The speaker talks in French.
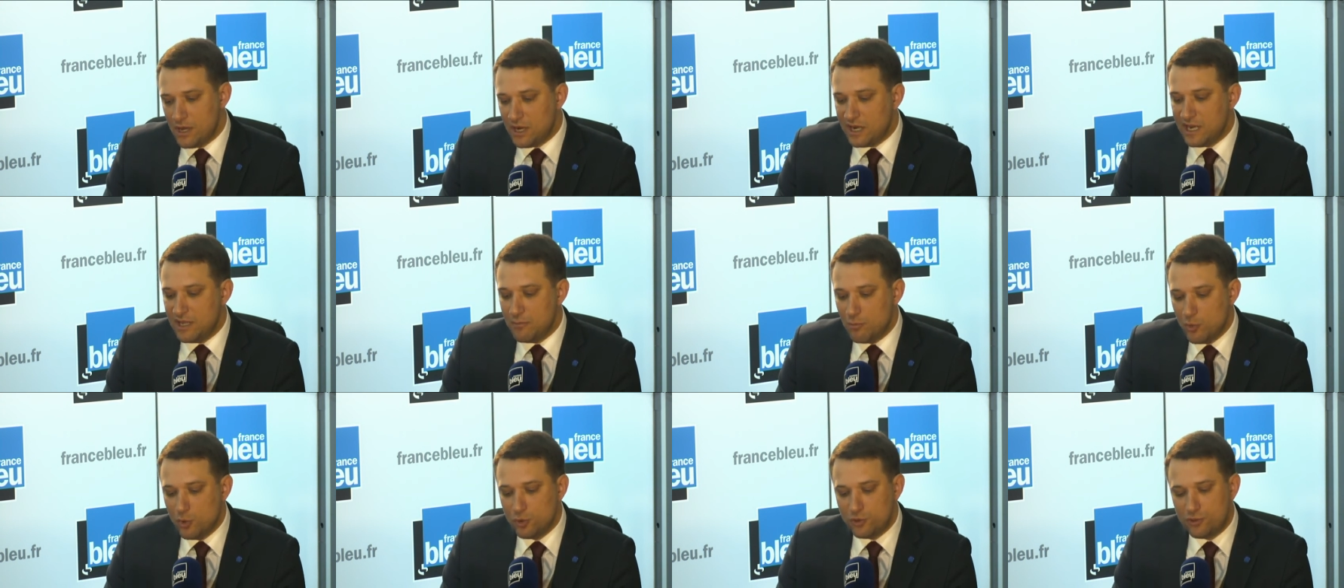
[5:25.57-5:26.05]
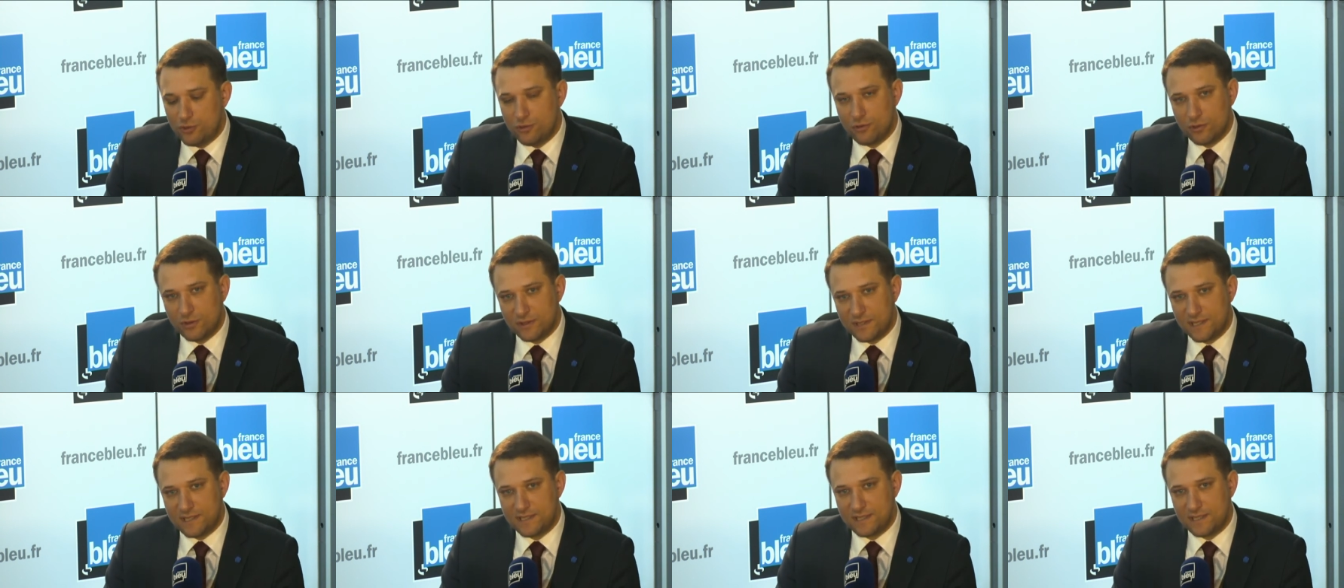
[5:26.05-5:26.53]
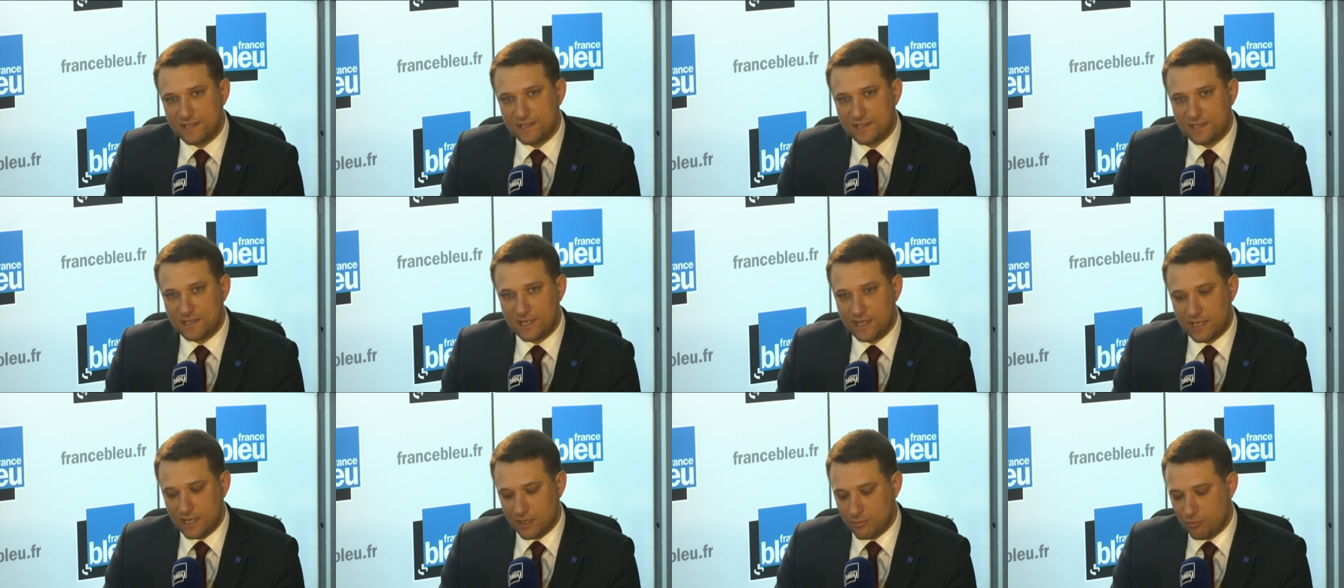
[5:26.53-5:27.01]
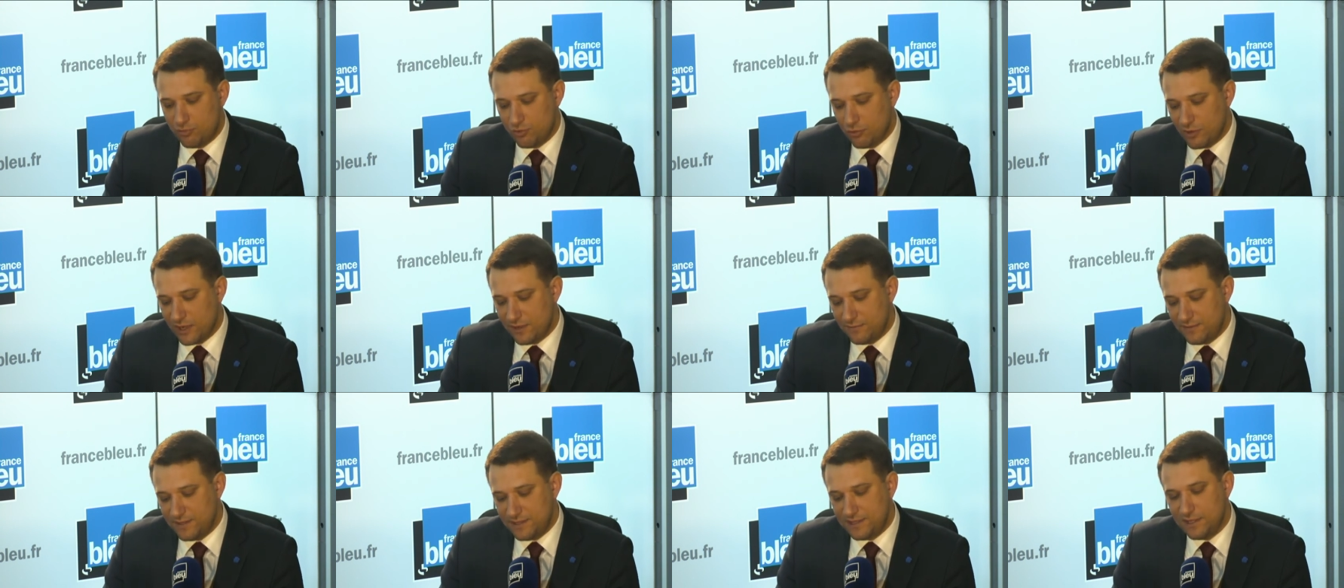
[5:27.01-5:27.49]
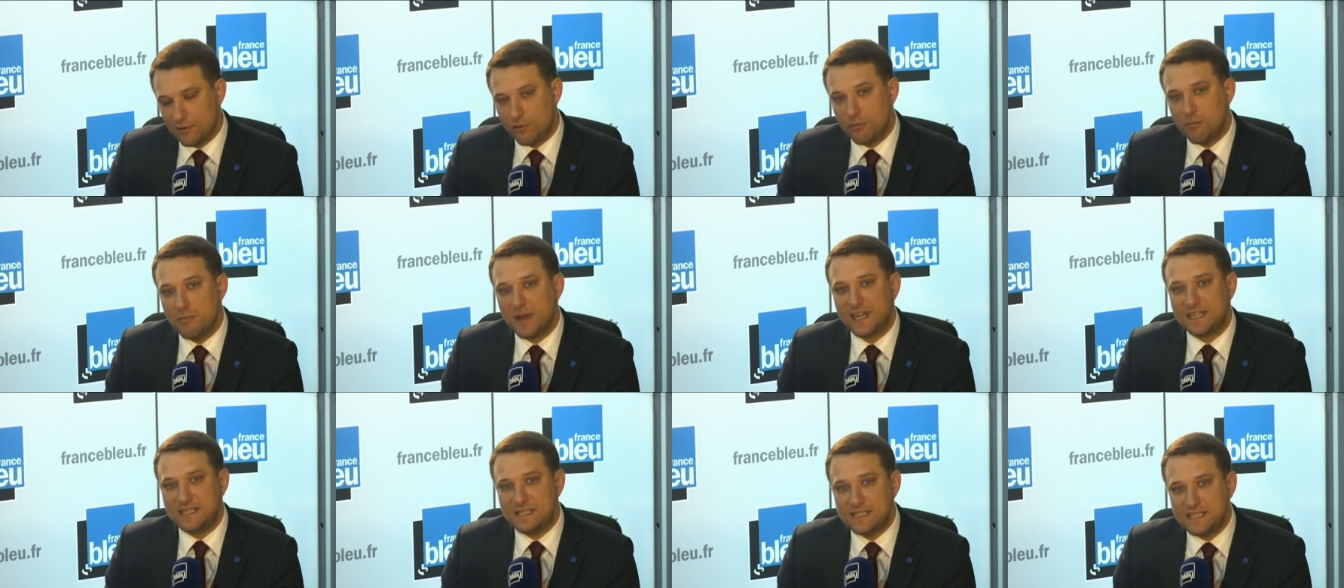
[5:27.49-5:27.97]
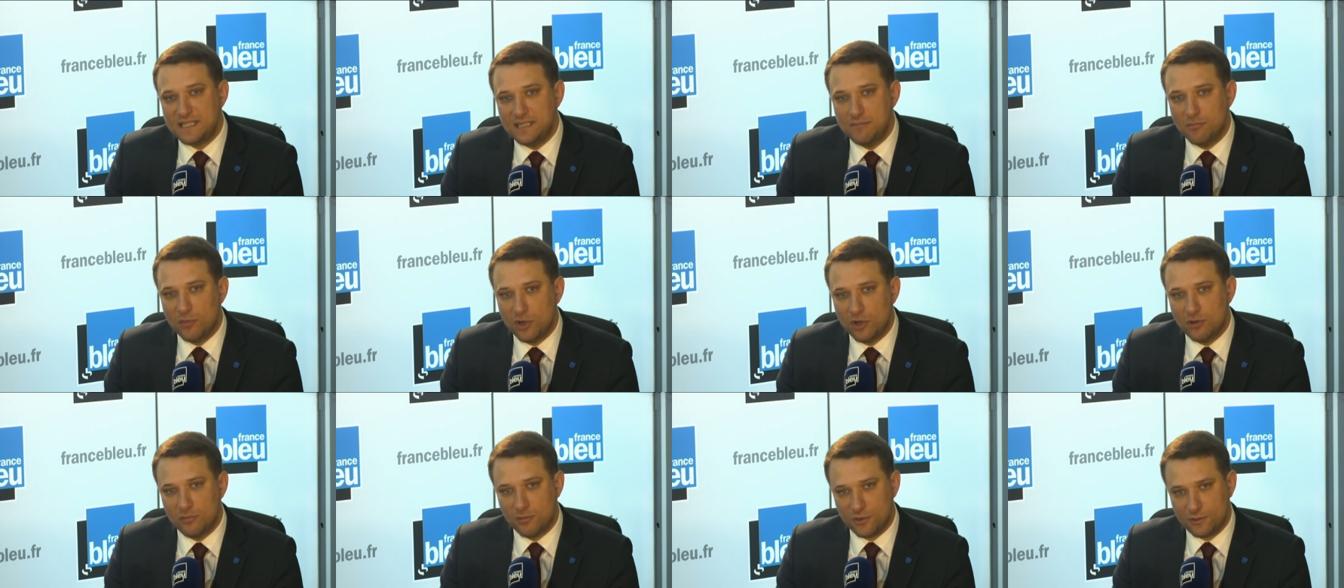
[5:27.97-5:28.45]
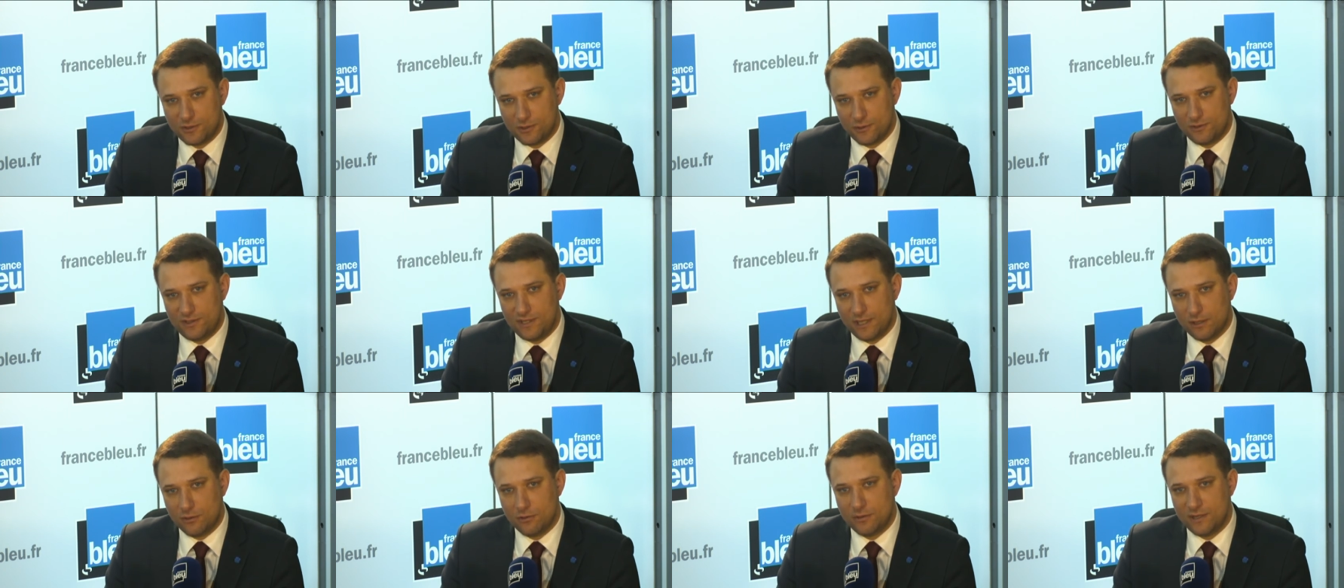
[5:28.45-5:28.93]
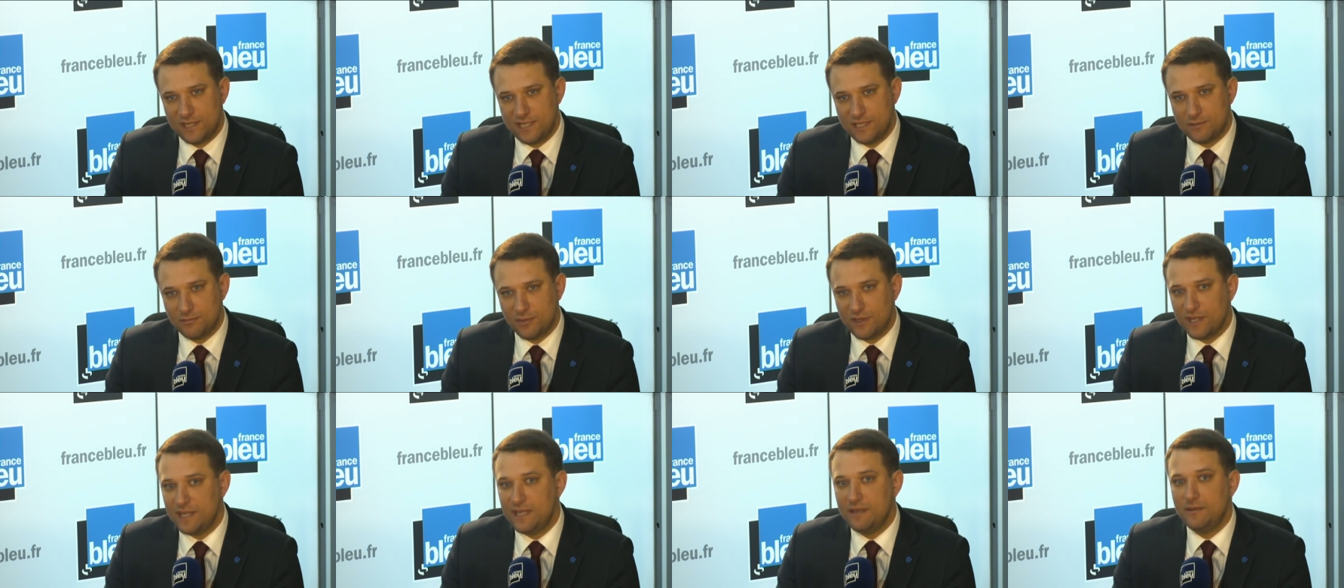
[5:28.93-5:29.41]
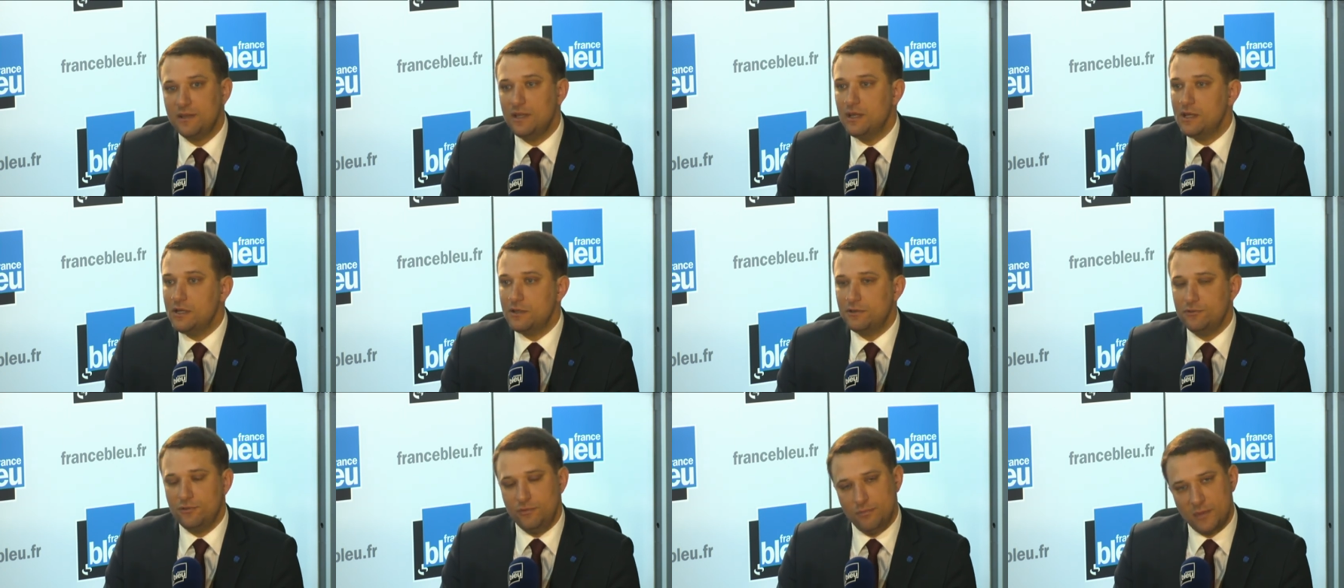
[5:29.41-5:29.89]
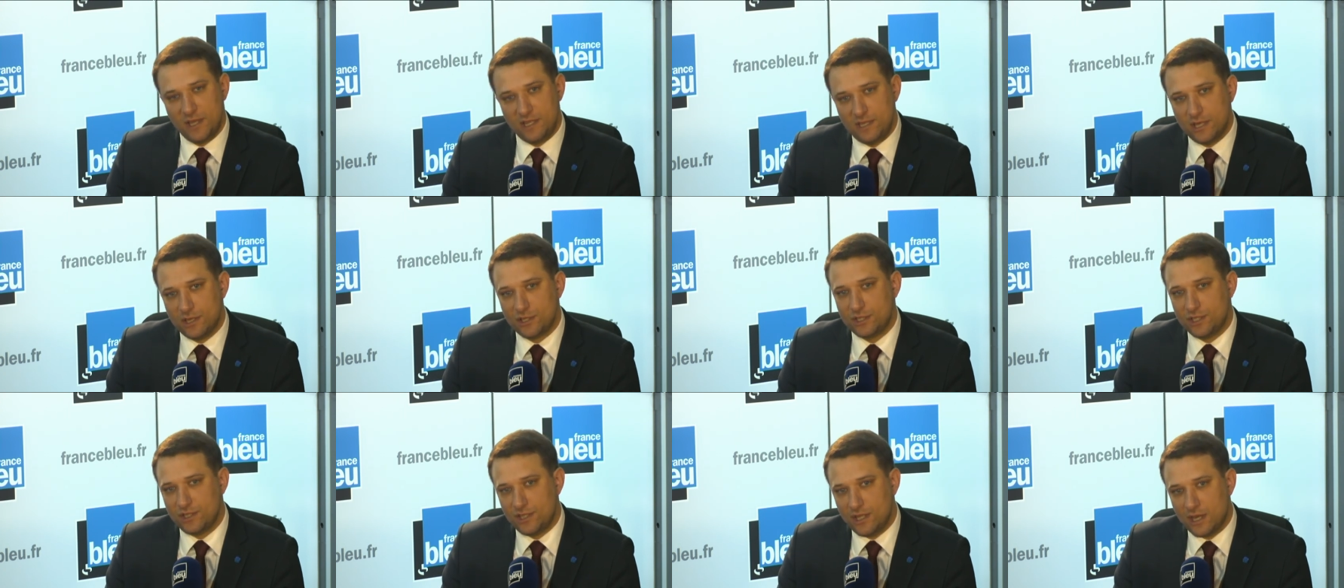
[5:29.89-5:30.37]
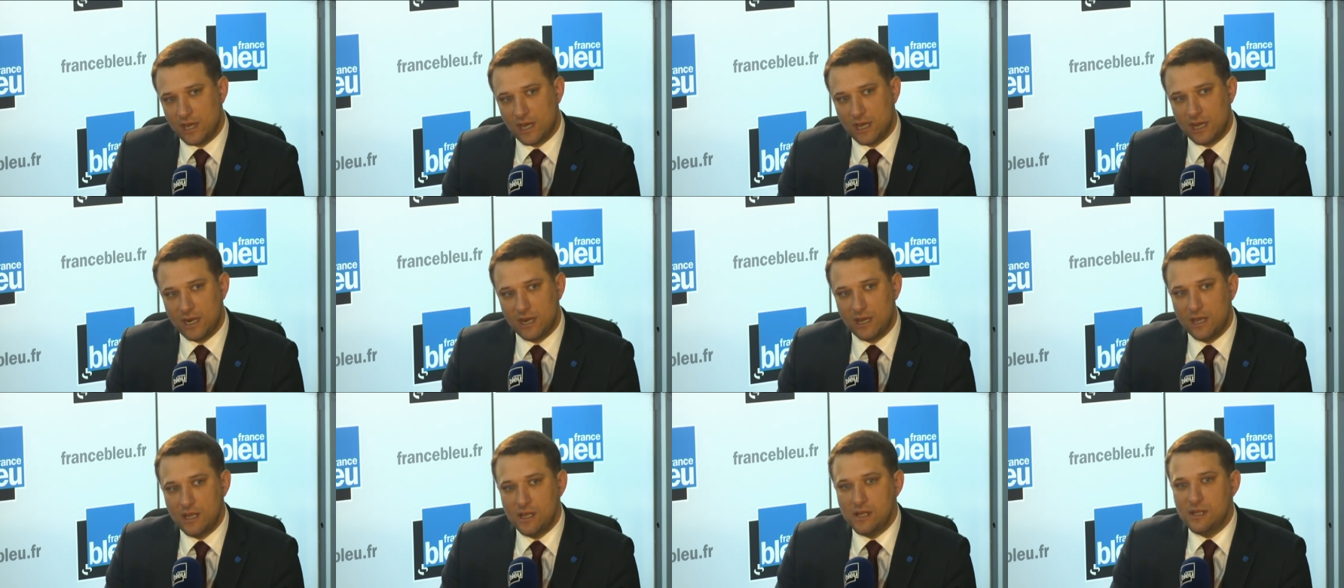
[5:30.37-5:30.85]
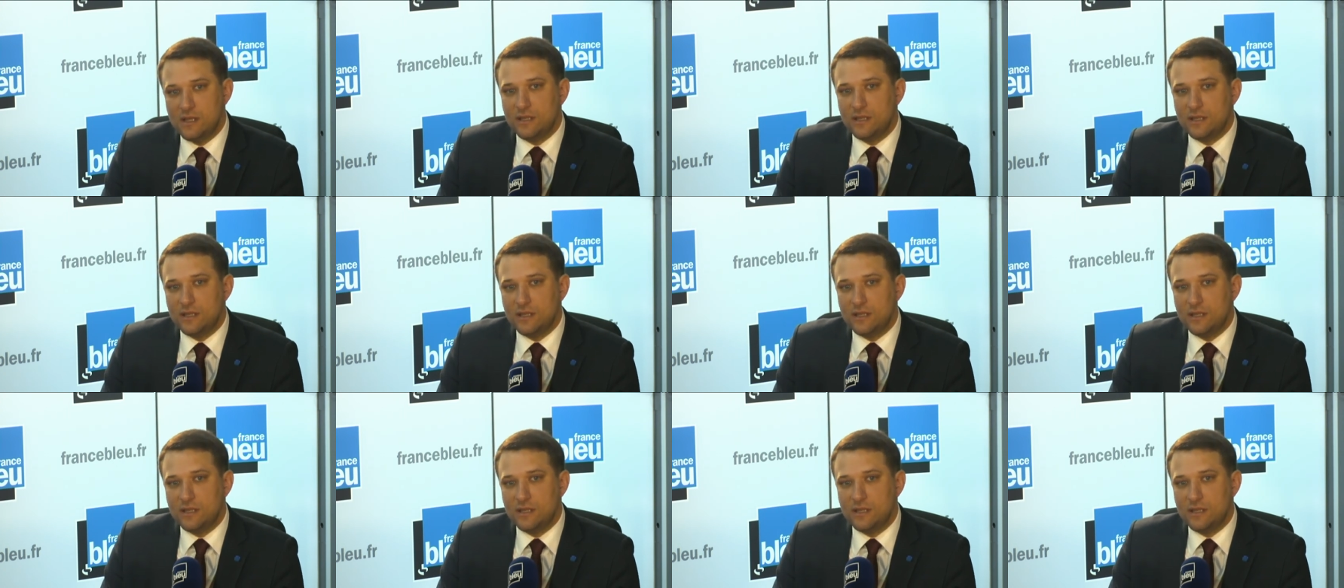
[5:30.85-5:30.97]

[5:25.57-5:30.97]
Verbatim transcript: les mesures nécessaires pour éviter au maximum ce terrorisme et, d'une manière générale,